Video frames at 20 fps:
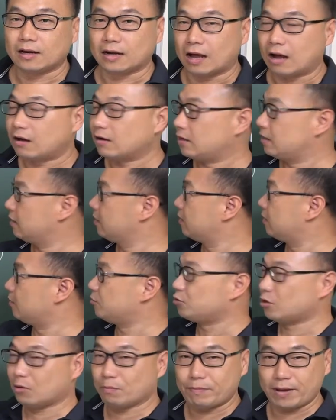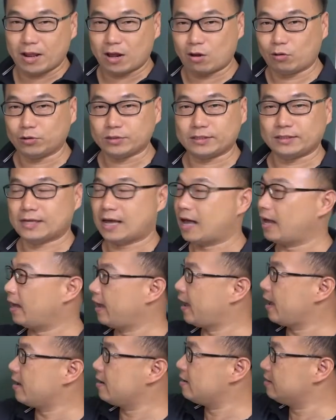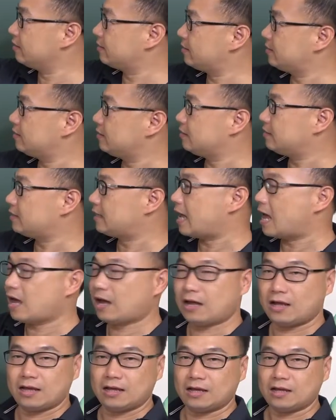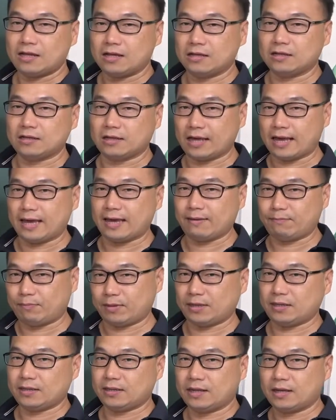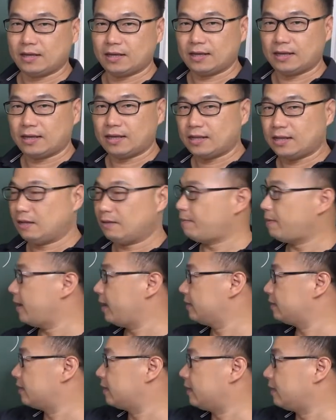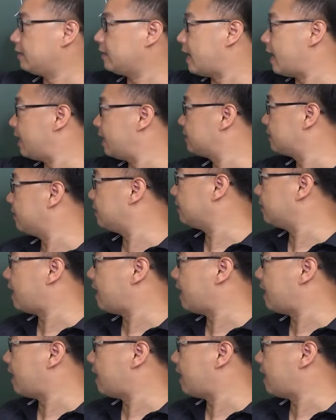然后呢，根据我们背的公式啊 ，a 二次加 二 a b， 二倍乘它乘